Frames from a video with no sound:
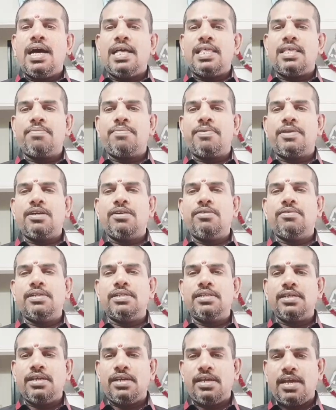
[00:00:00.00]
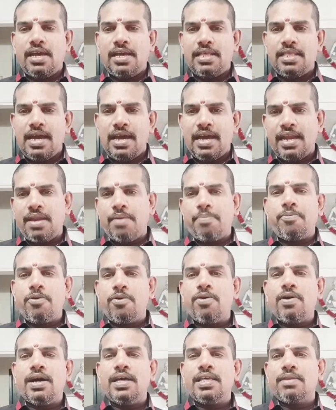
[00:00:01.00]
அதன் பிறகு வந்து அதை
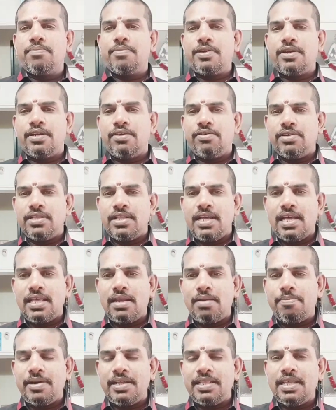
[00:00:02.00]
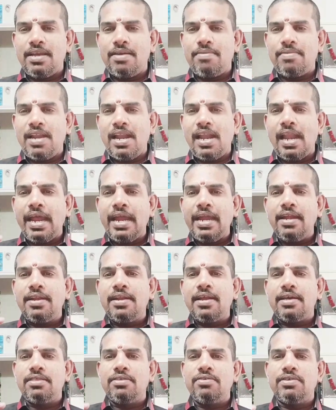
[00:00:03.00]
அரைப்போம் அதன் பிறகு வந்து அதில் பார்த்திங்க அப்படின்னா
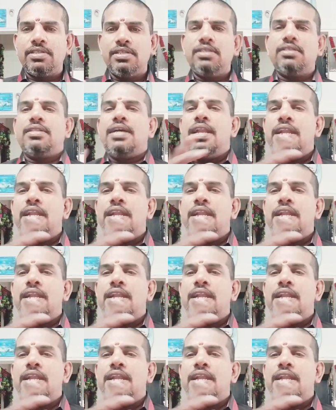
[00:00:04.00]
லைட்டாக அது வந்து